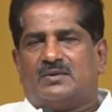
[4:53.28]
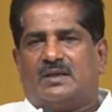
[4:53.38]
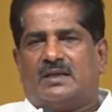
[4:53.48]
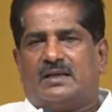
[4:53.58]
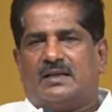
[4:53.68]
హౌ
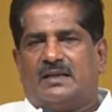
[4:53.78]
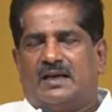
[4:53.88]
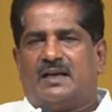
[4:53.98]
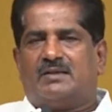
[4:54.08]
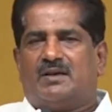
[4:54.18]

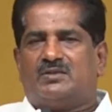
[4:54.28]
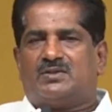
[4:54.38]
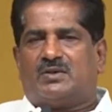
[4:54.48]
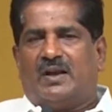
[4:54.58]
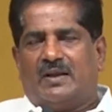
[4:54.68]
లీడర్ ఆఫ్ ద
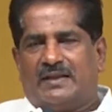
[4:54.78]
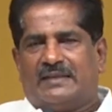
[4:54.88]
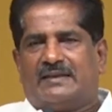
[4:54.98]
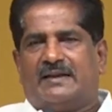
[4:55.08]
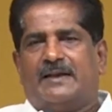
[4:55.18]
హౌస్కి
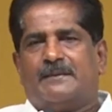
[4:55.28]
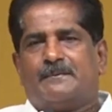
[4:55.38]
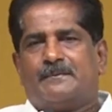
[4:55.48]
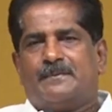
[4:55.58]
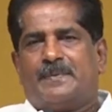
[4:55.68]
వెళ్ళగలుగుతాడా
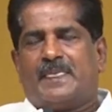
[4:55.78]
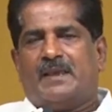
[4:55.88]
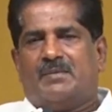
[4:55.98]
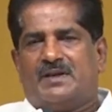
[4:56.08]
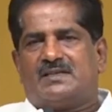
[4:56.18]

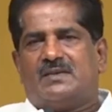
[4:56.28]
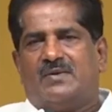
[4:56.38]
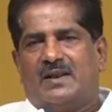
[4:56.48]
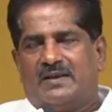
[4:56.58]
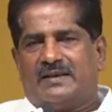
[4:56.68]
మినిస్టర్లు
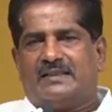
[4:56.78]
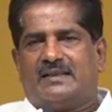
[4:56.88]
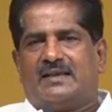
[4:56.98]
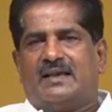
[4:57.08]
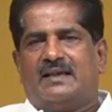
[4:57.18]

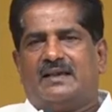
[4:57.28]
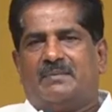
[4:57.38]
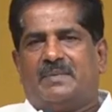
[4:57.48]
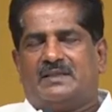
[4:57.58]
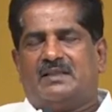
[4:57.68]
వెళ్ళగలుగుతారా
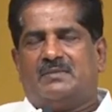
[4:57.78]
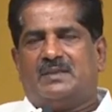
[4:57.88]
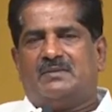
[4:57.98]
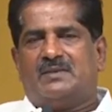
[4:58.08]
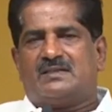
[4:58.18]
పద్దెనిమిది
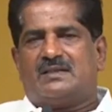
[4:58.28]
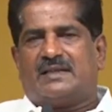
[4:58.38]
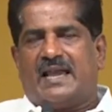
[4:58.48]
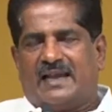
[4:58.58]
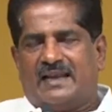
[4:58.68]
మంది
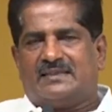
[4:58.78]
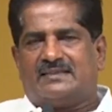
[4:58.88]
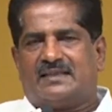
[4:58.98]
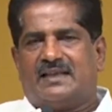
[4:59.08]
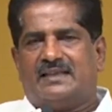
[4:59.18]
మినిస్టర్లు
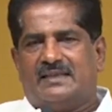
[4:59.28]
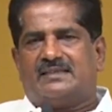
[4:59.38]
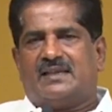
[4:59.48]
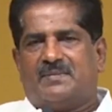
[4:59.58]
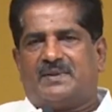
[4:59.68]
కేకలేస్తారా
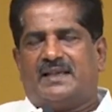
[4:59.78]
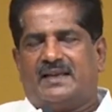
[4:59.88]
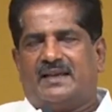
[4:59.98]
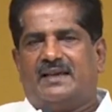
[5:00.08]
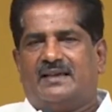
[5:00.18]
ఇవన్నీ
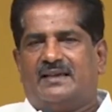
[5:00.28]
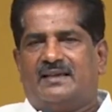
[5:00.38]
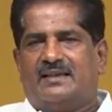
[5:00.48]
సాంప్రదాయాలా